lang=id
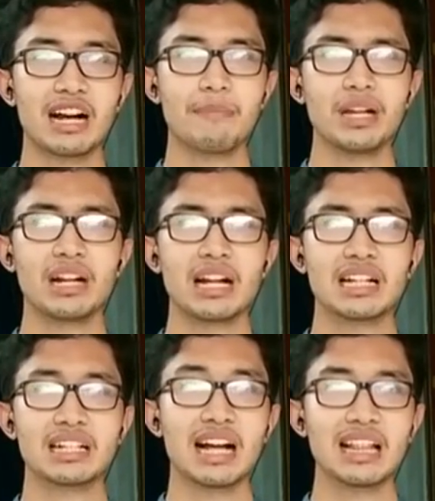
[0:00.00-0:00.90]
kami dengan
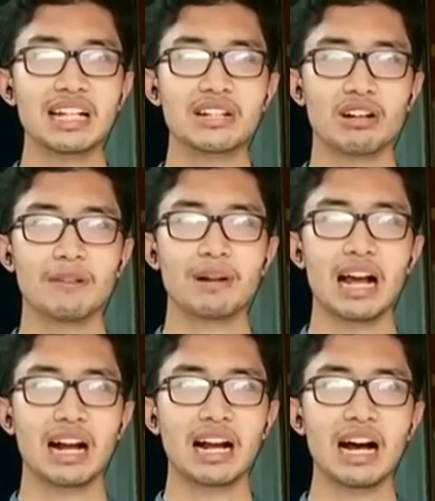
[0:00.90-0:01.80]
salah seorang
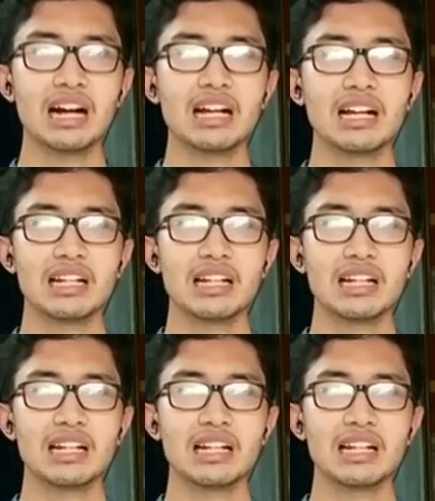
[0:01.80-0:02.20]
pedagang